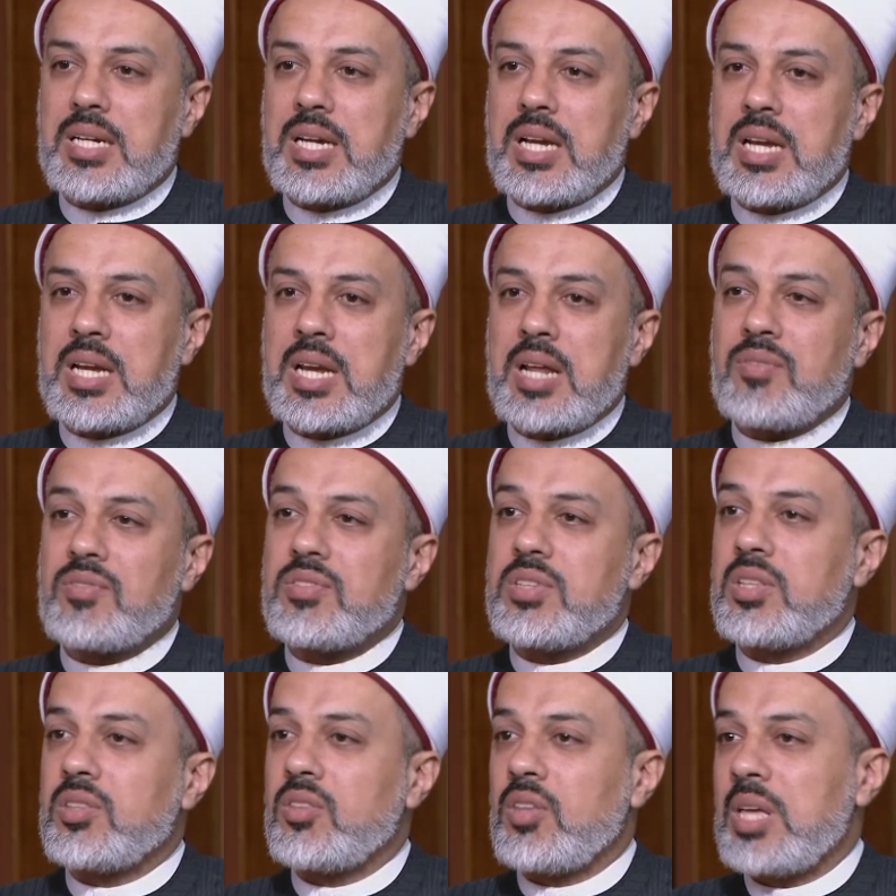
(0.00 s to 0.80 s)

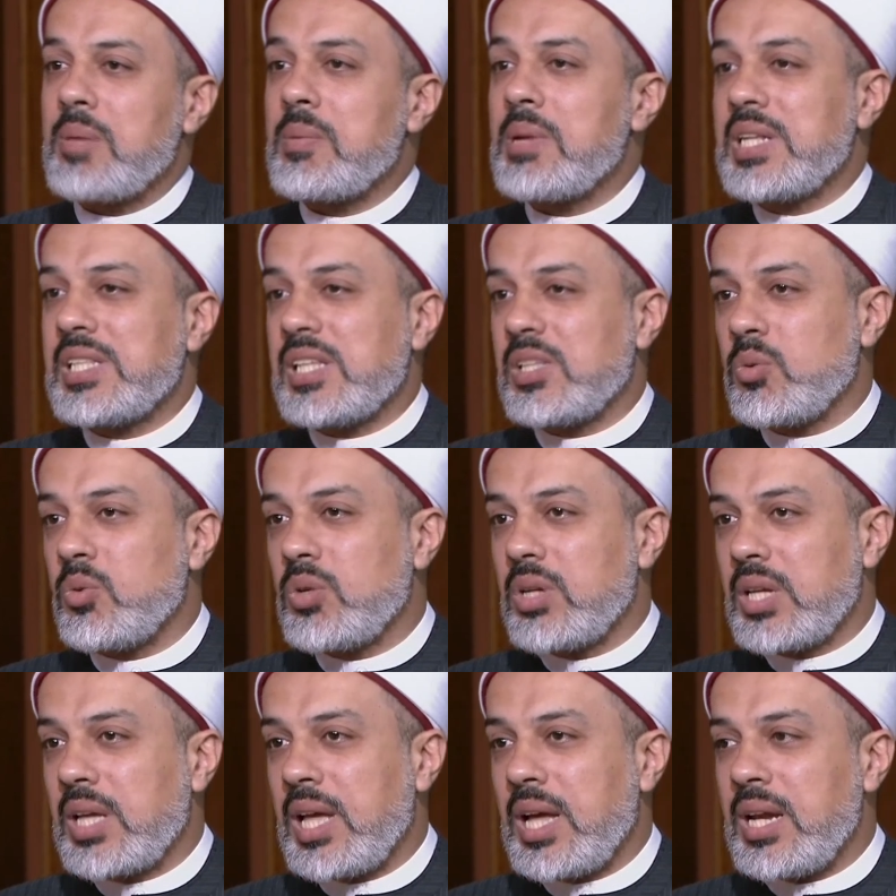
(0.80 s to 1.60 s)
النفس الطيبة اللي هتدخل
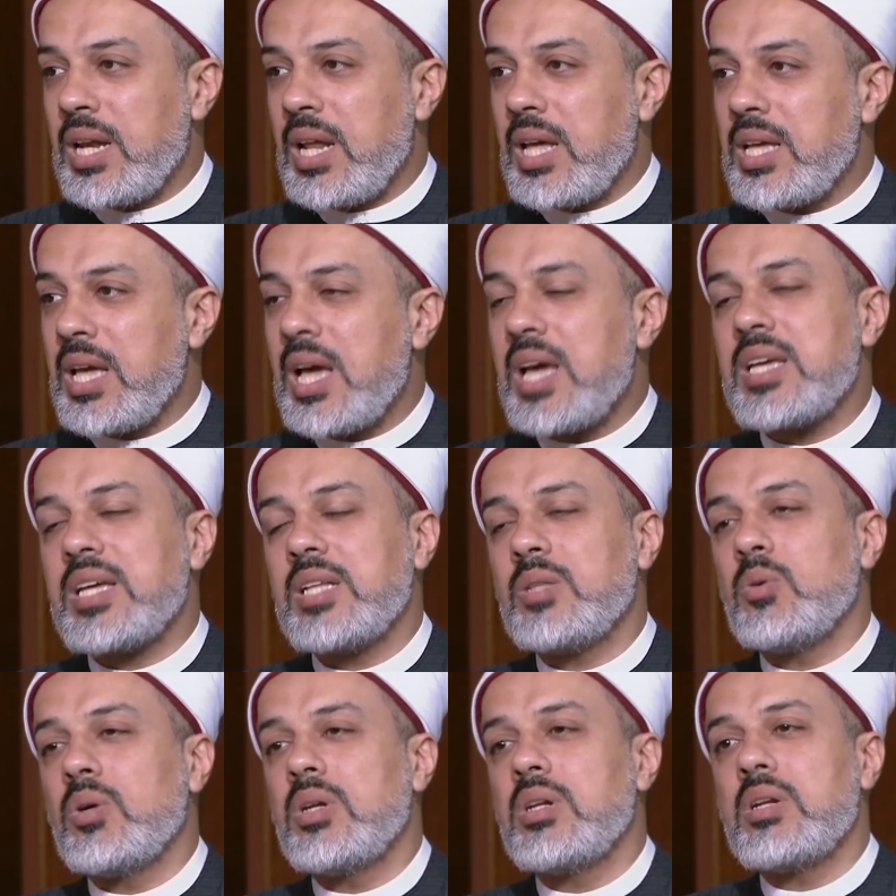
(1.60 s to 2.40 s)
الجنة يا
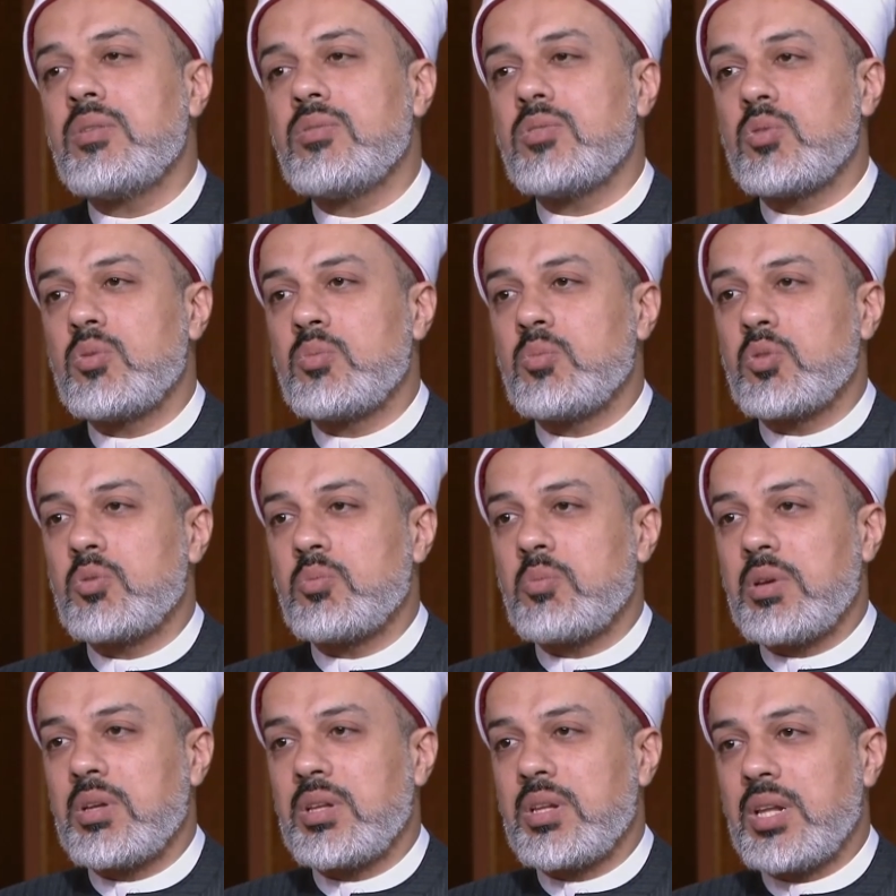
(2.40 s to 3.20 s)
أيتها النفس
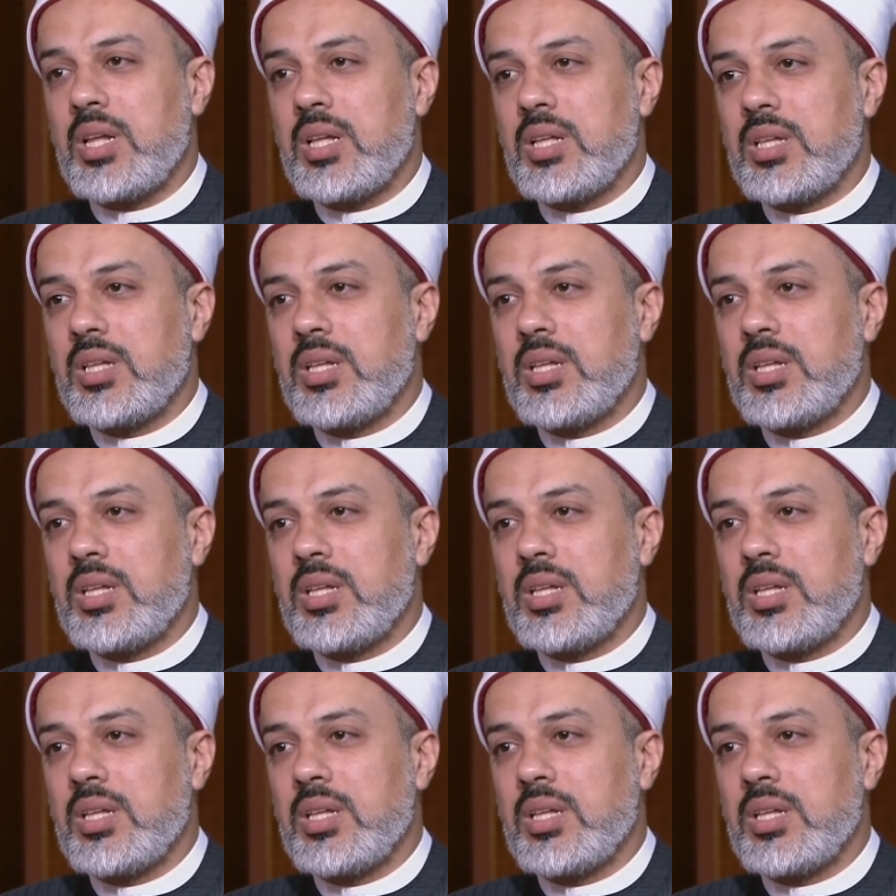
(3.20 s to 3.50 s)
المطمئنة